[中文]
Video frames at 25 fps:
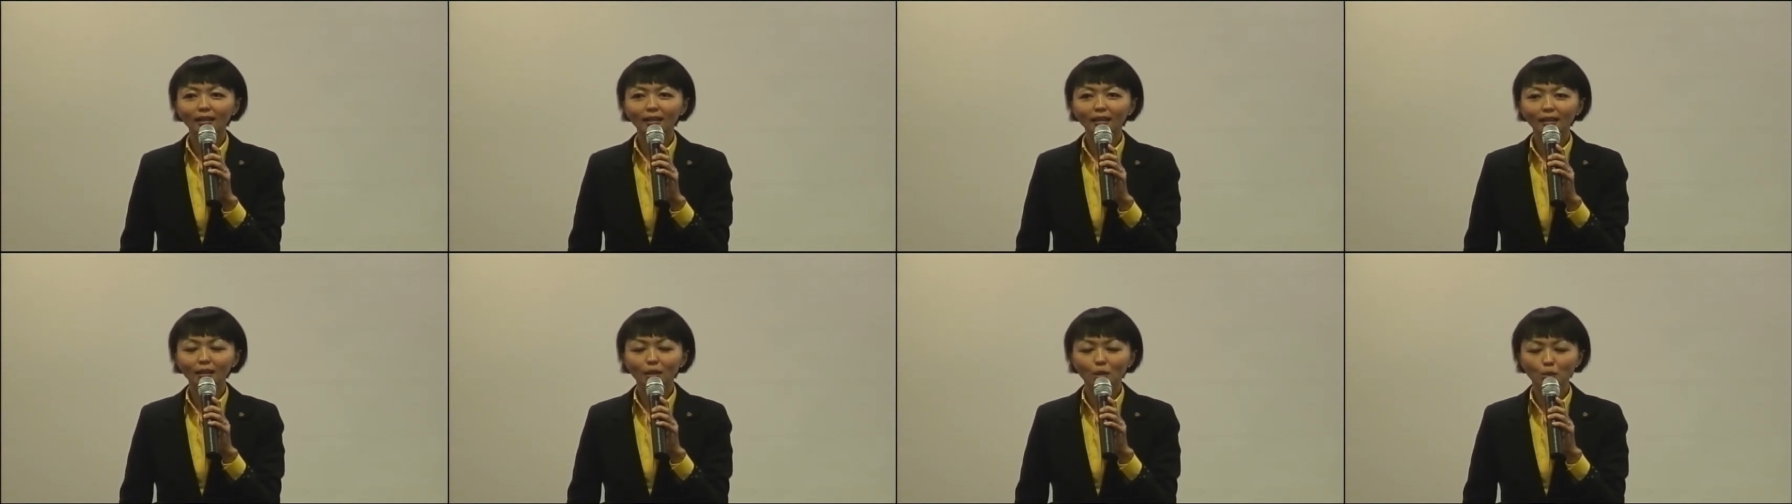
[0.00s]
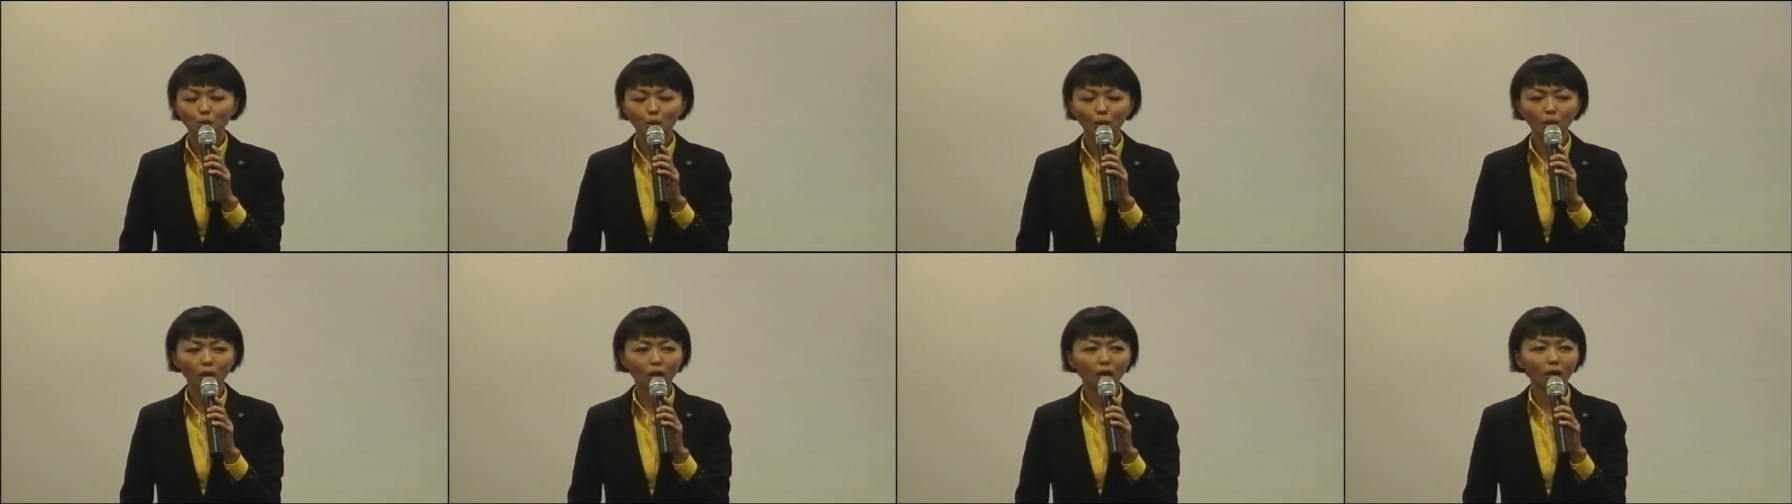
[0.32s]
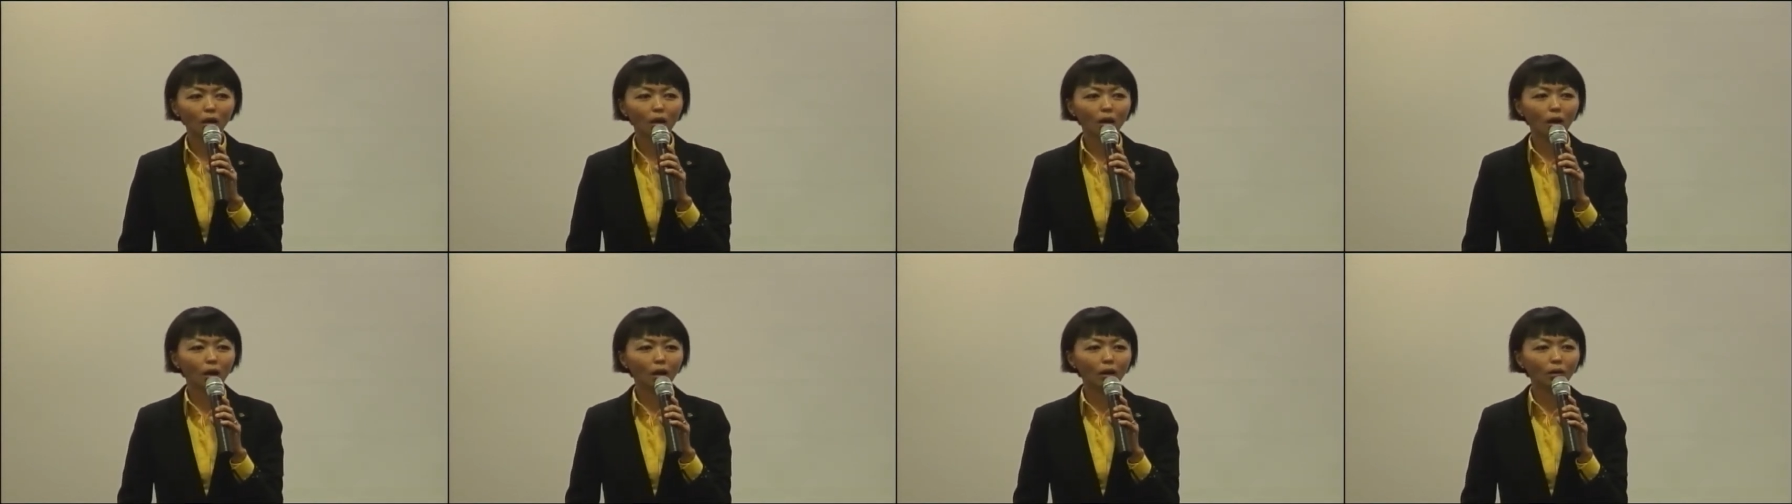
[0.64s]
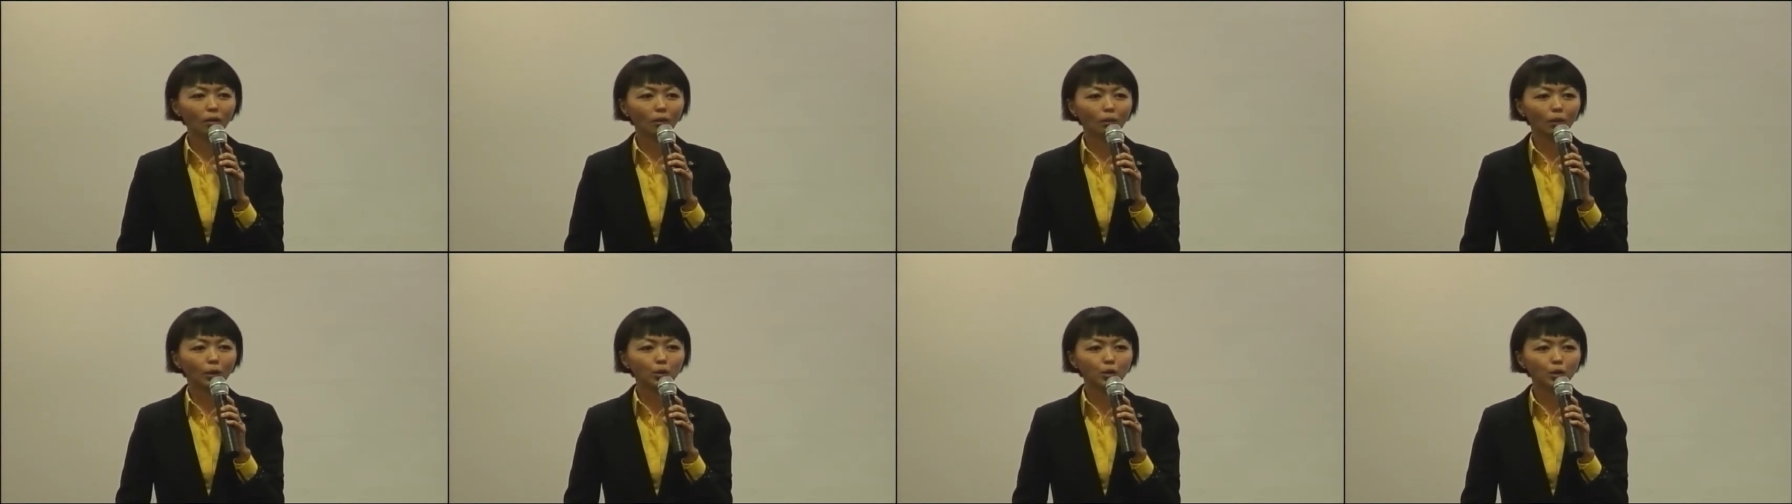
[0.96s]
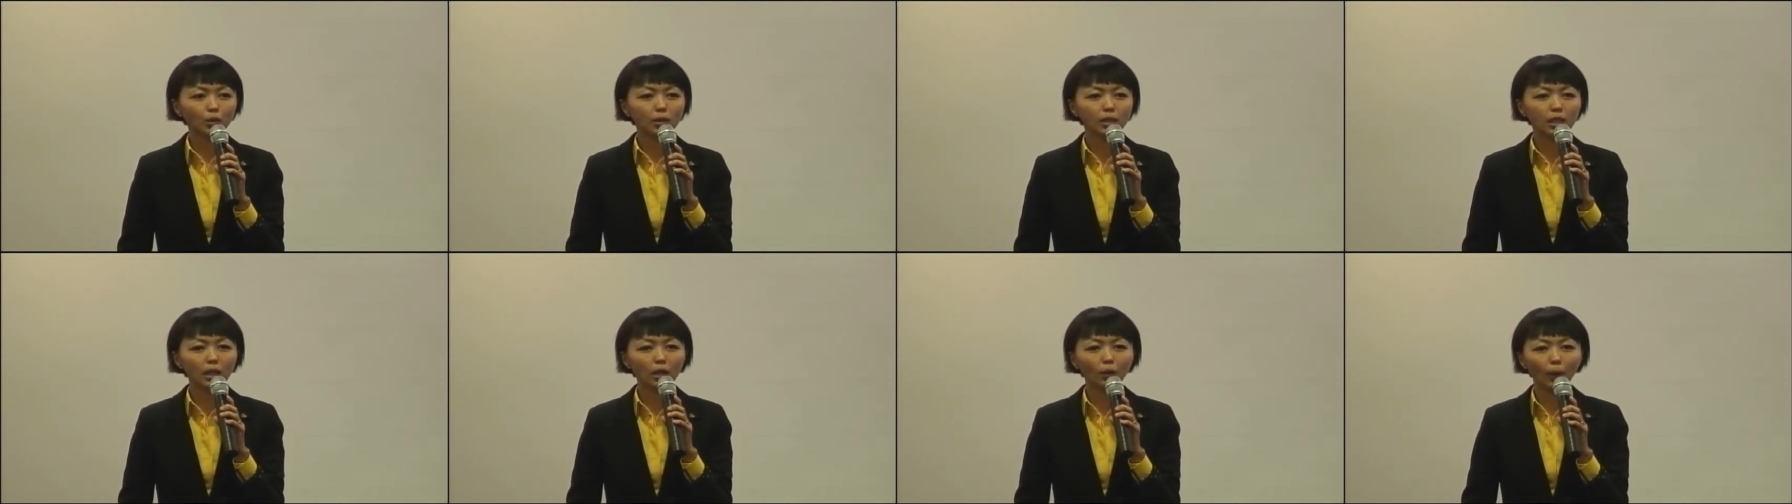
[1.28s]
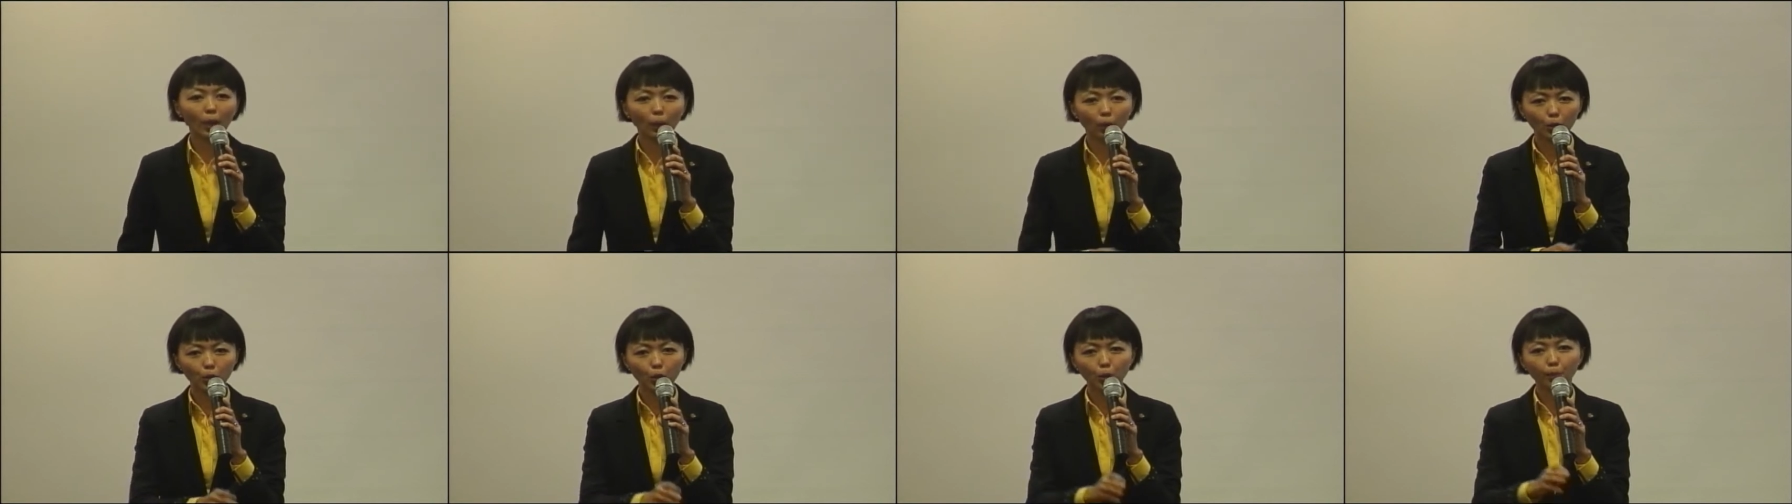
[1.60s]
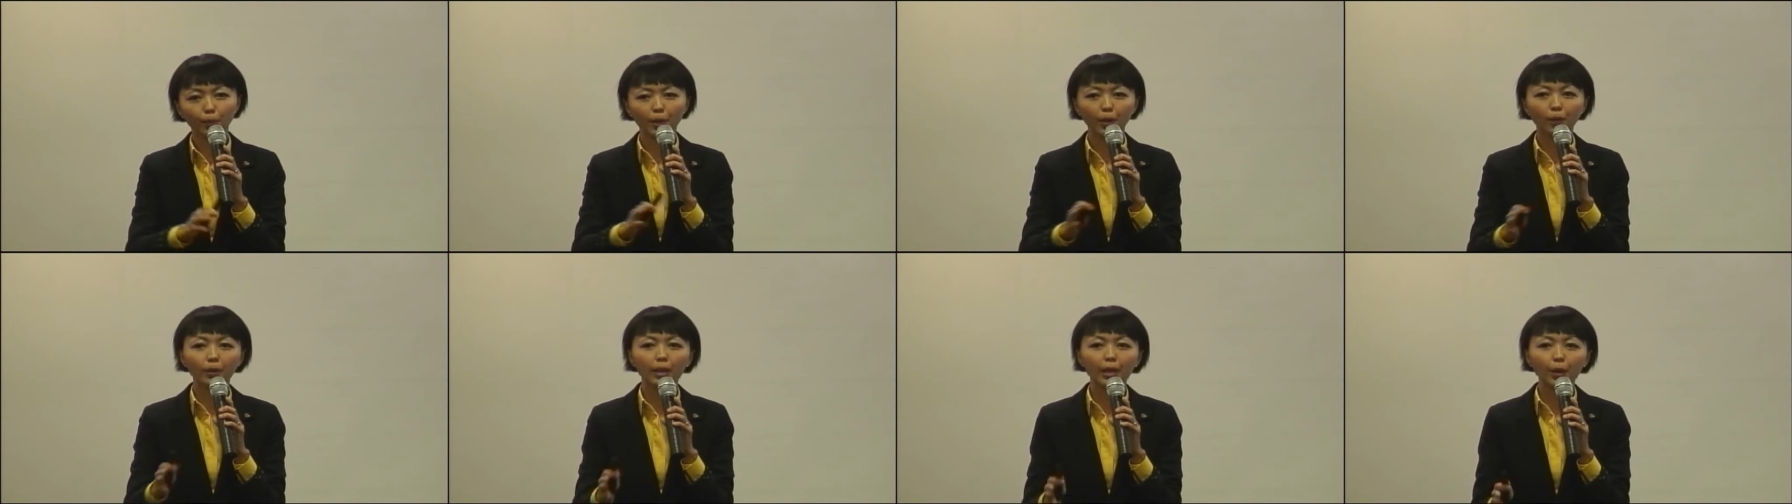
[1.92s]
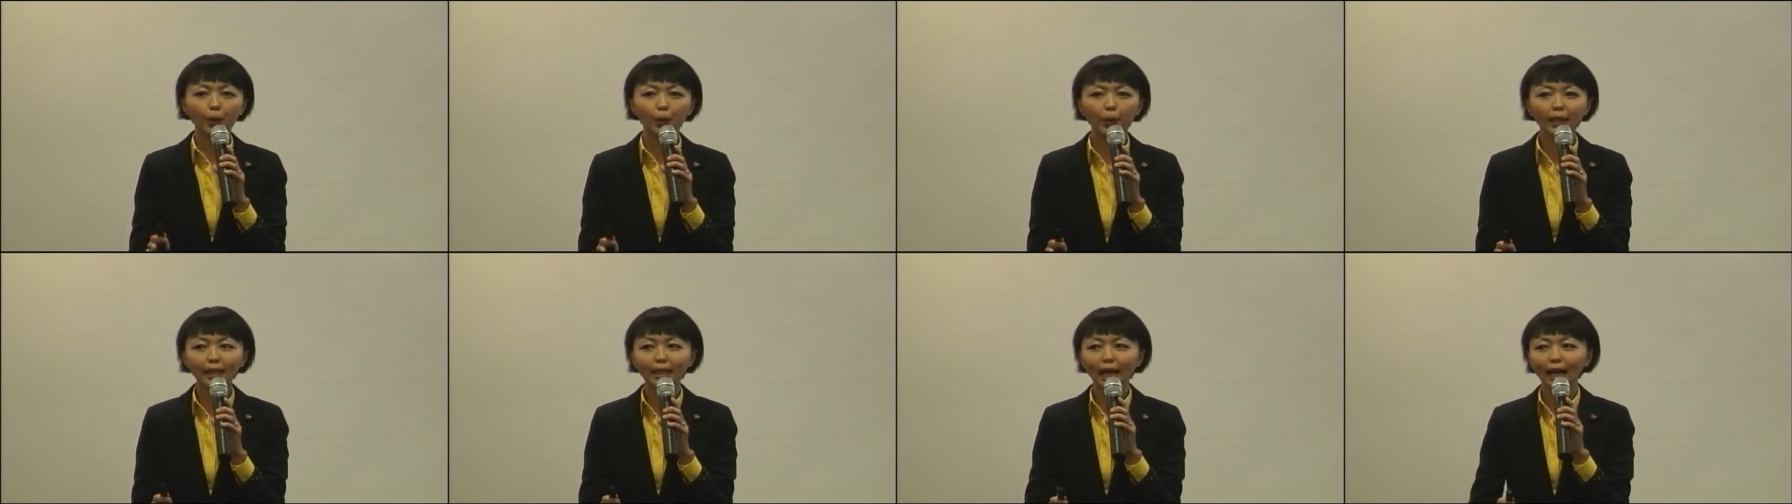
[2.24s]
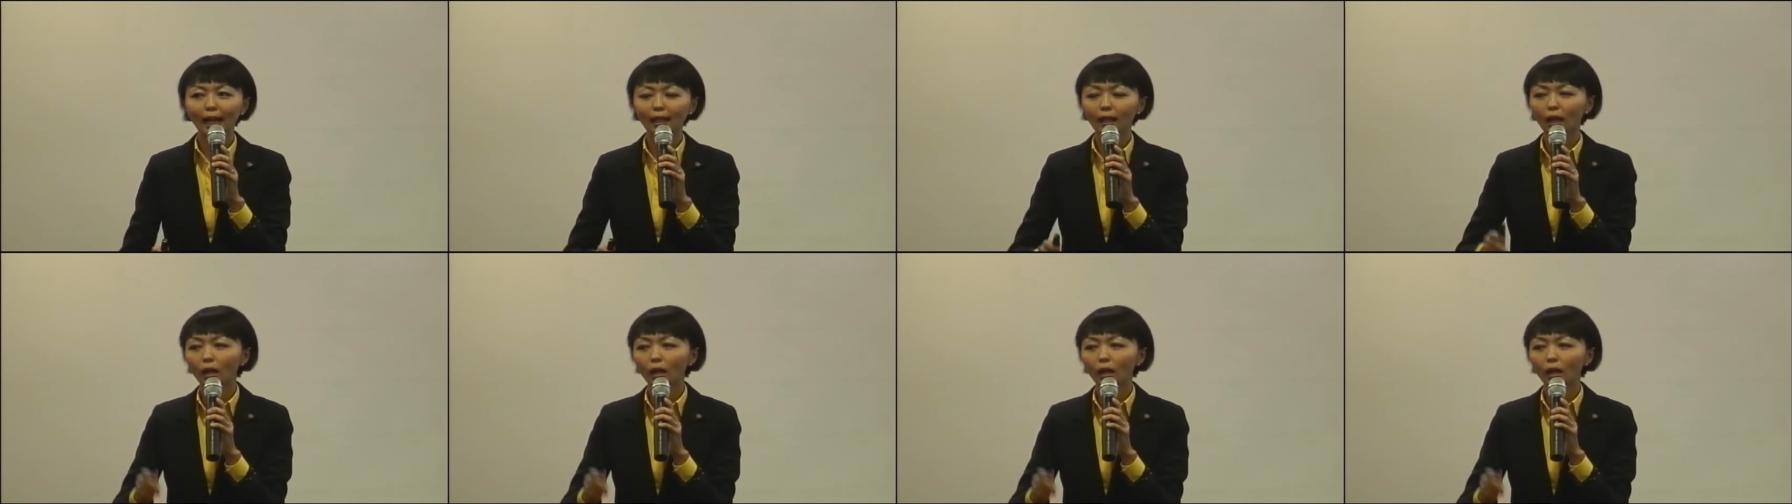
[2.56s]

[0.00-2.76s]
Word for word: 所以哈，我就奇怪，我就没有理会他。